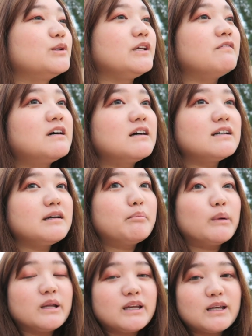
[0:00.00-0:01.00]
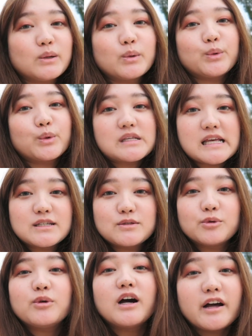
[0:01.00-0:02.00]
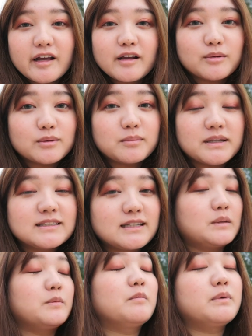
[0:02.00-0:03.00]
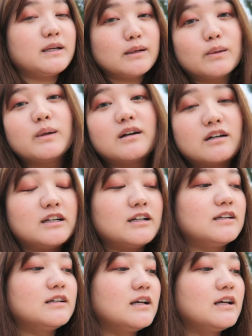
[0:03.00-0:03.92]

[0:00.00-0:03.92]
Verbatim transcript: 庭がやっぱり広いと雑草が生える面積もやっぱ広いから